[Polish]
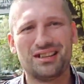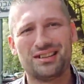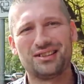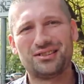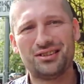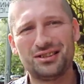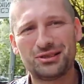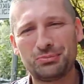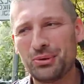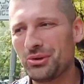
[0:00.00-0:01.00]
E, kochani,
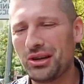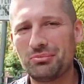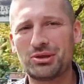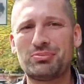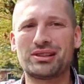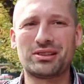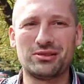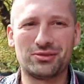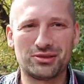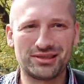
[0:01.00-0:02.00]
zupełnie
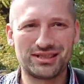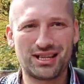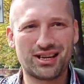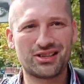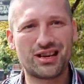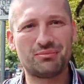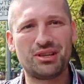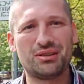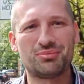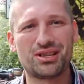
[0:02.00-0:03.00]
przypadkowo z
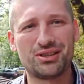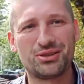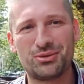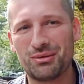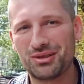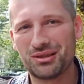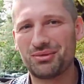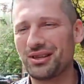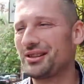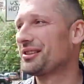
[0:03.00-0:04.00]
tragarzami przechodziłem
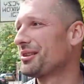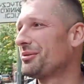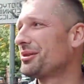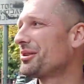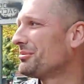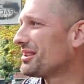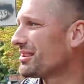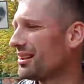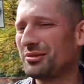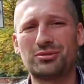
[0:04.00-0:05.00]
sobie koło
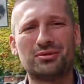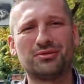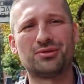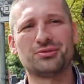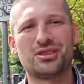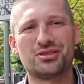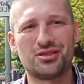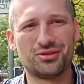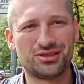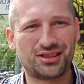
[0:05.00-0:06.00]
komisariatu w Rudzie
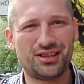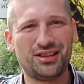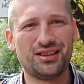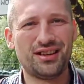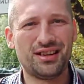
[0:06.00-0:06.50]
Śląskiej.